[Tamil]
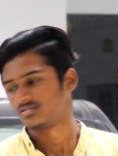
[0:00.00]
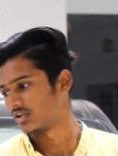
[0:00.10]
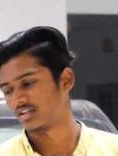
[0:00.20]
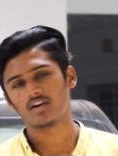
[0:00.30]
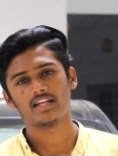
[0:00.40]
ஸோ
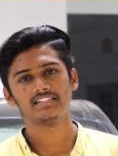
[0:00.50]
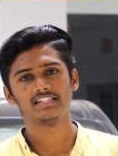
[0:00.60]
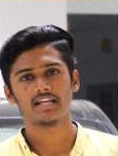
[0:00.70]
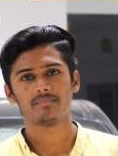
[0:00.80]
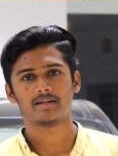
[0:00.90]
இதோட
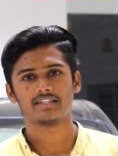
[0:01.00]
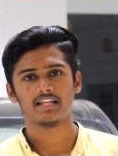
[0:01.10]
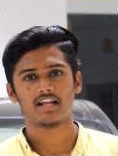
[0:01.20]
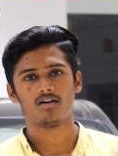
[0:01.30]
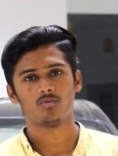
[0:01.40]
இன்ஜின் டைப்
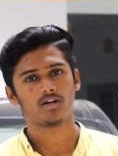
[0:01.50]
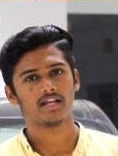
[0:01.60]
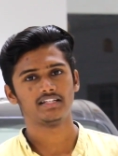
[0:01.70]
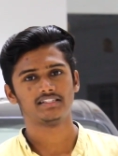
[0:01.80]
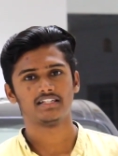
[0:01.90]
பார்த்தீங்கன்னா ஒரே
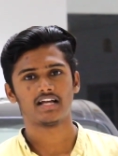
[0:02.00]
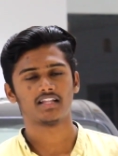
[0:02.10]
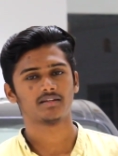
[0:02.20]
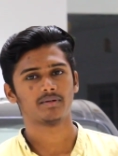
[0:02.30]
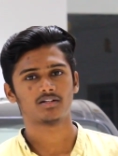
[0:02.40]
இன்ஜின் தான்
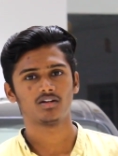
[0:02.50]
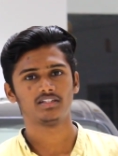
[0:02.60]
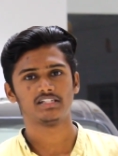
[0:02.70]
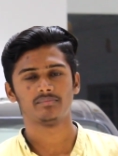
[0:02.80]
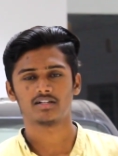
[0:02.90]
அதுக்கு பெட்ரோல்
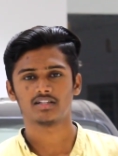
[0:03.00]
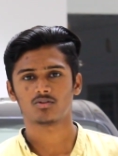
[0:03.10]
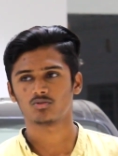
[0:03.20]
இன்ஜின் மட்டும்தான்